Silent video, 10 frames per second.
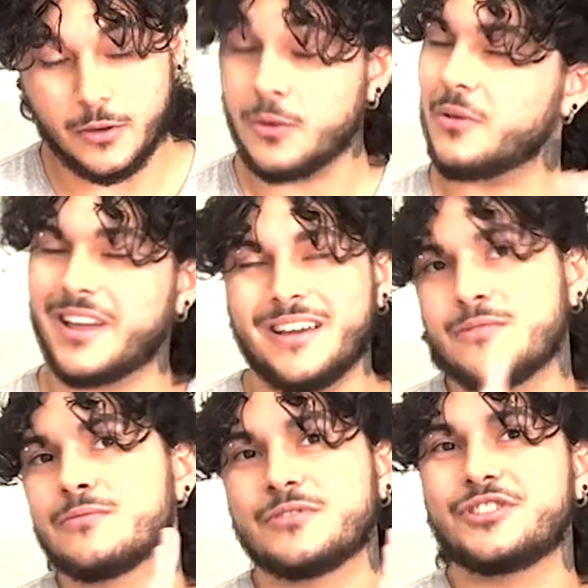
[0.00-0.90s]
eu não
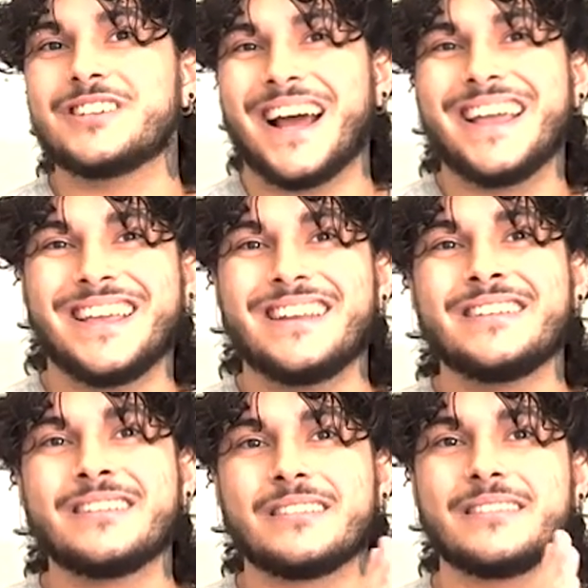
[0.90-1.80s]
quero tirar
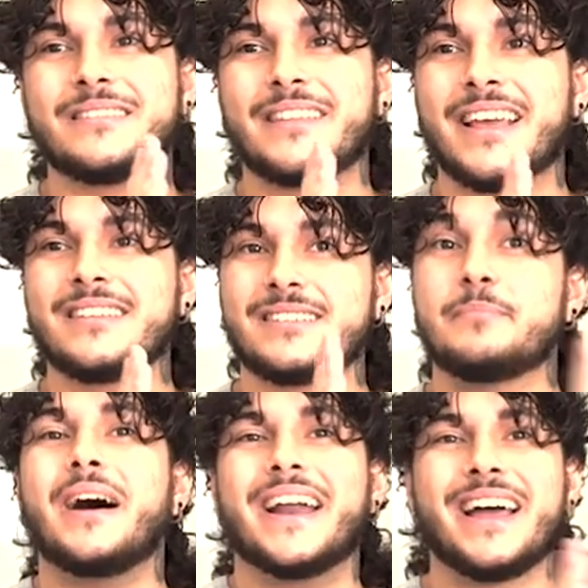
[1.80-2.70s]
ele né,
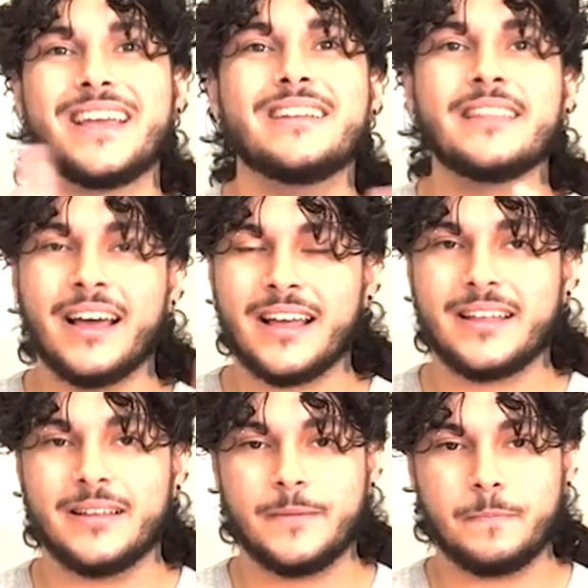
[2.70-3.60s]
separar ele
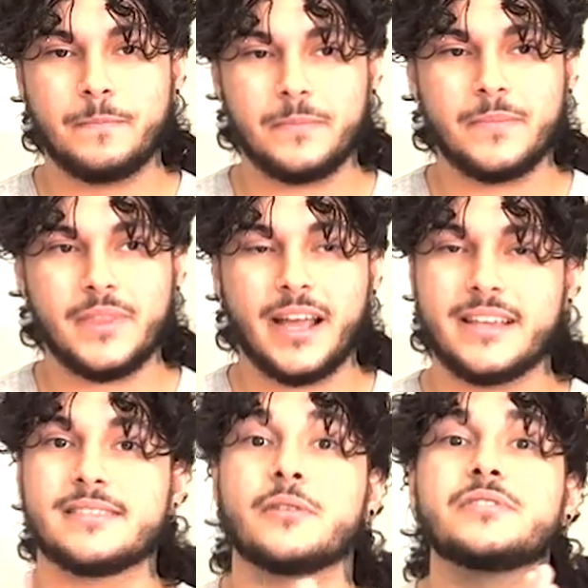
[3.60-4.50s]
da, da
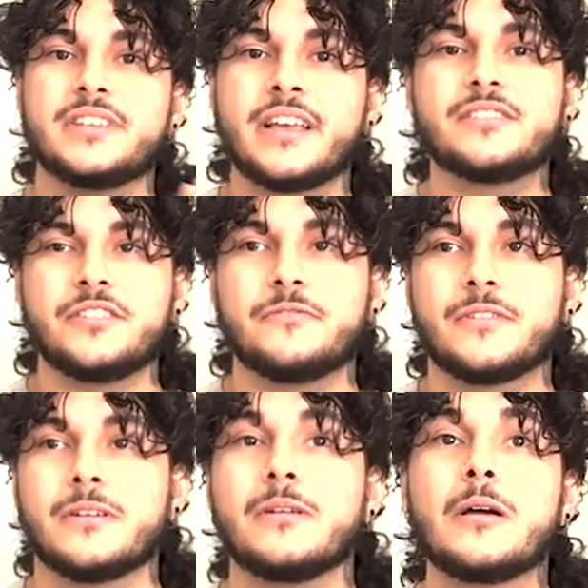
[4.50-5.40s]
questão
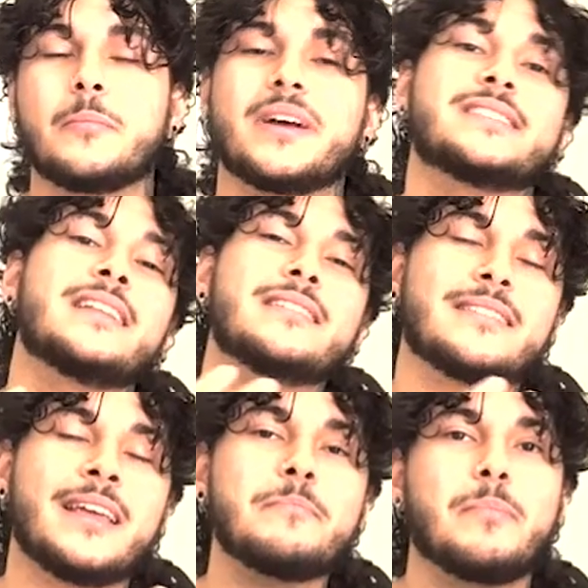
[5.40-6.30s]
científica, mas ele
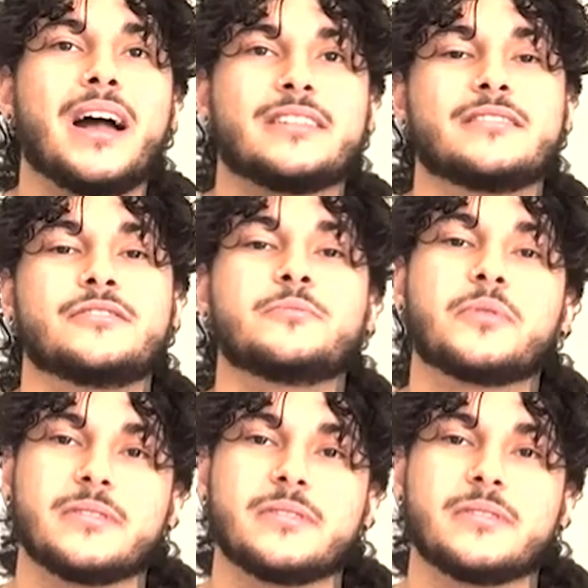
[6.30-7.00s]
tem partes de